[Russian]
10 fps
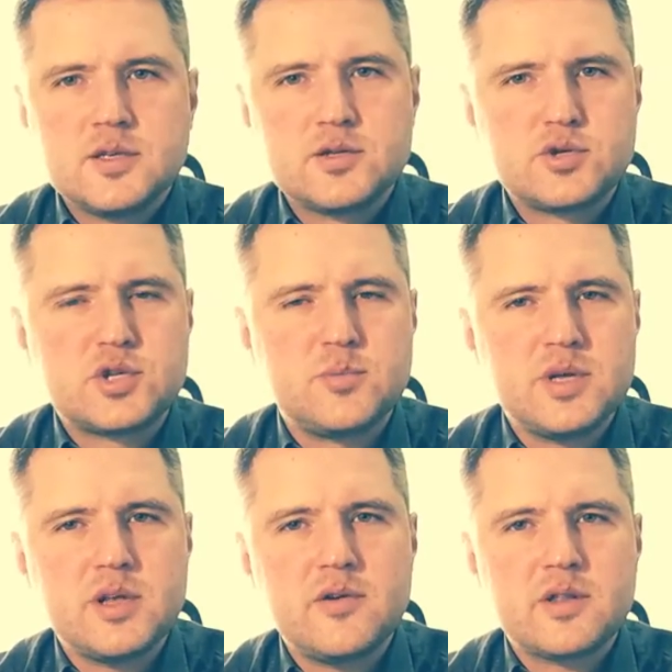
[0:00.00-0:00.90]
Слушайте,
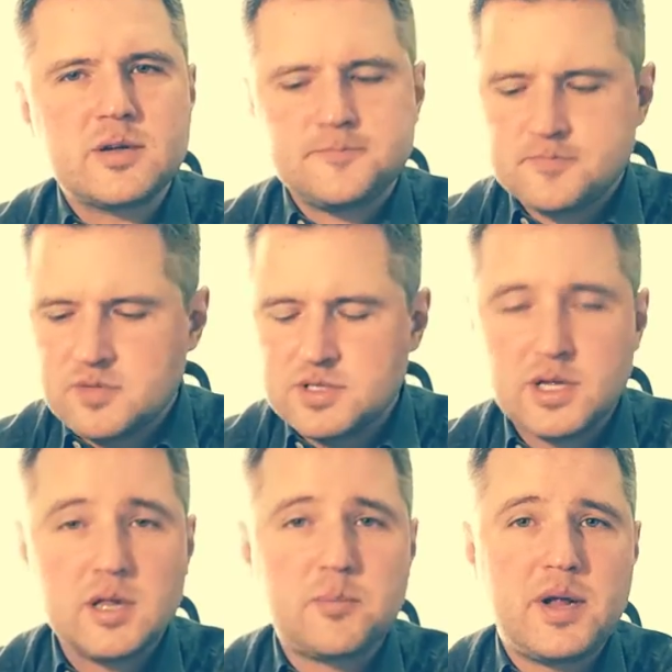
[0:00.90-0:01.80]
мне, наверное,
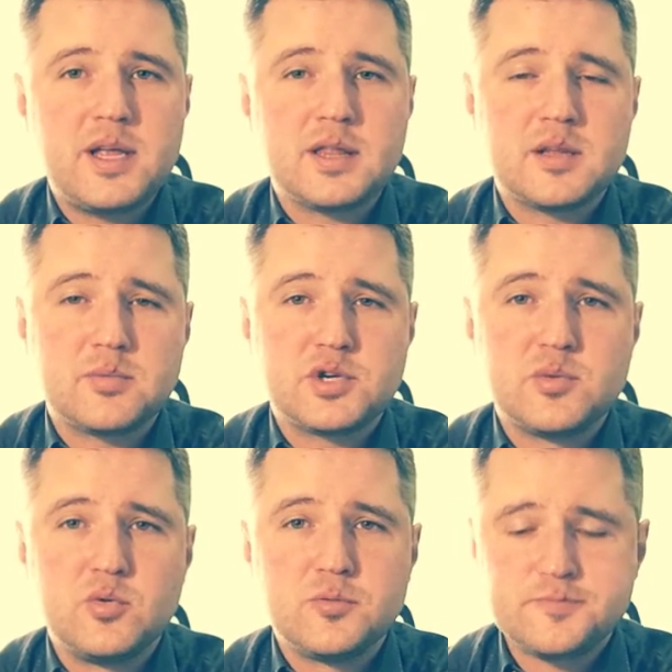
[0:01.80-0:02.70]
стало понятно,
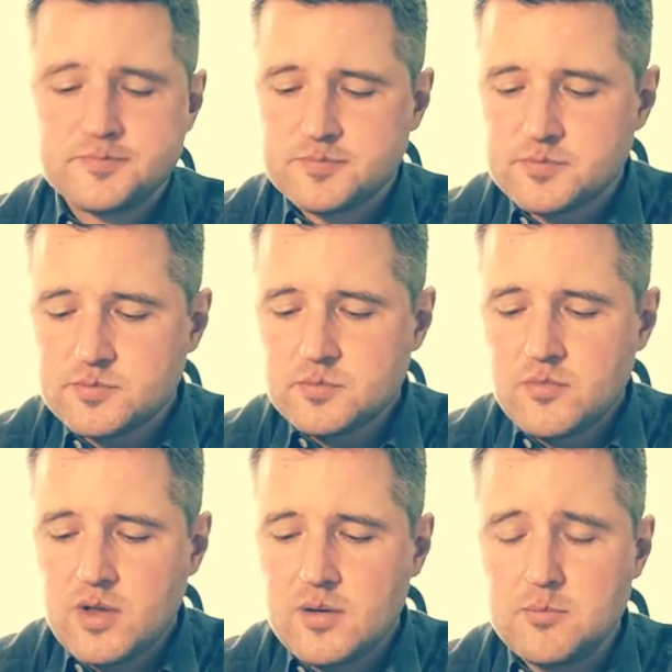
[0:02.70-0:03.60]
почему
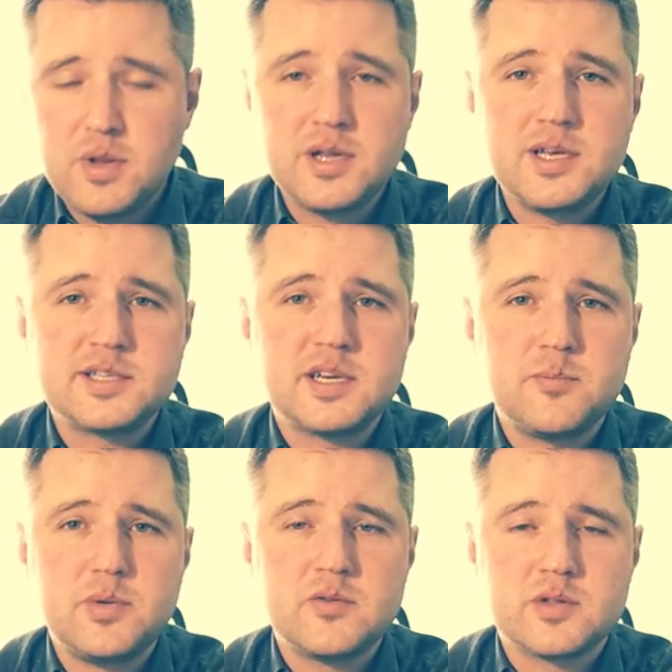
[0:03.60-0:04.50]
бельгийское
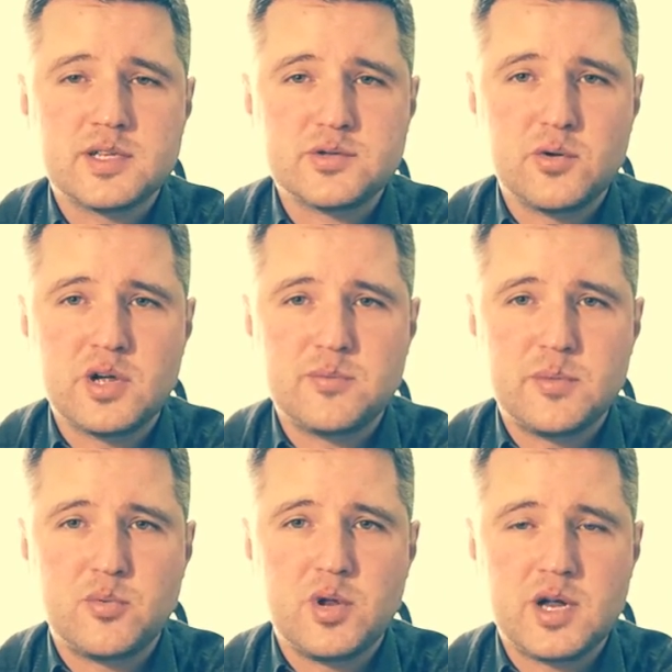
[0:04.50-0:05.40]
пиво настолько
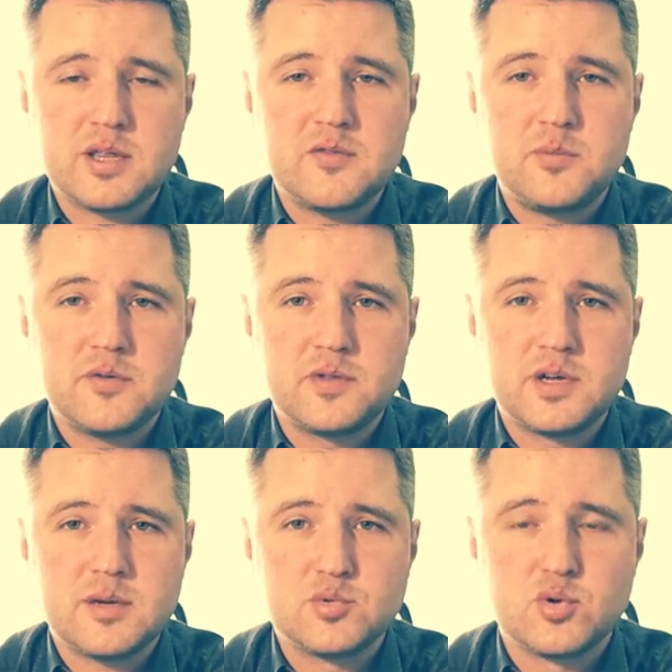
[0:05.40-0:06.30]
популярно в
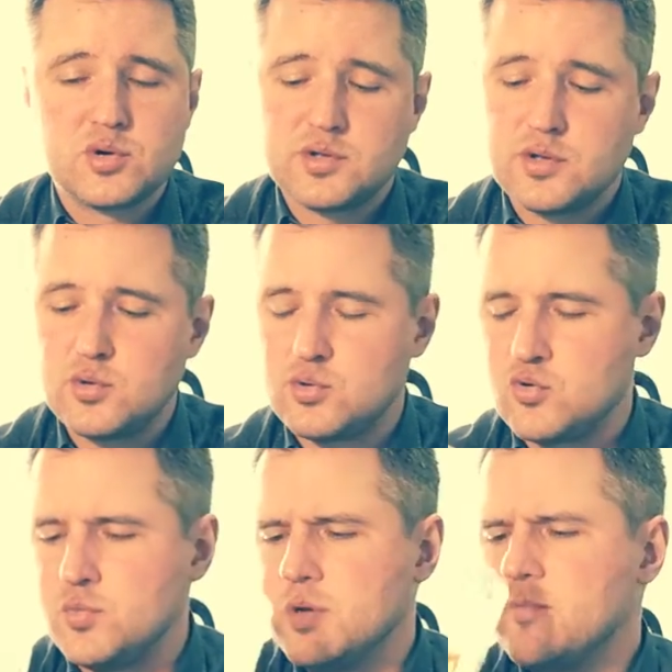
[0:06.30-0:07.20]
пивных обзорах на
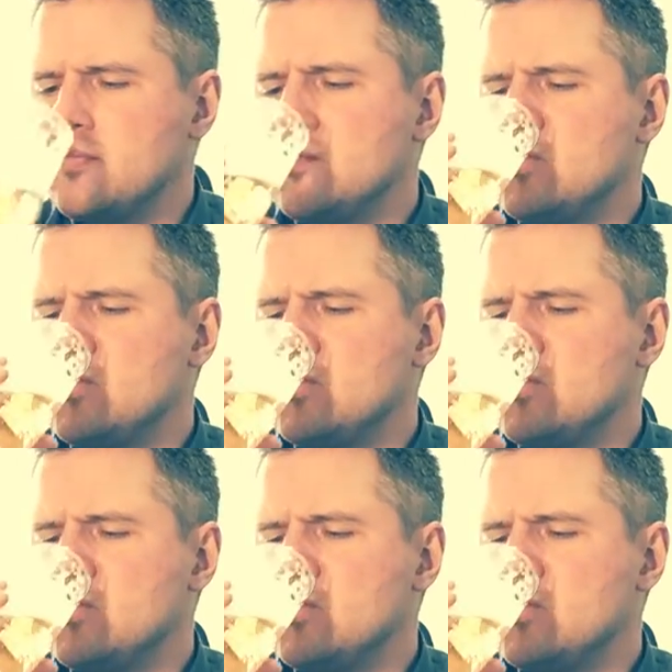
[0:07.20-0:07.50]
YouTube.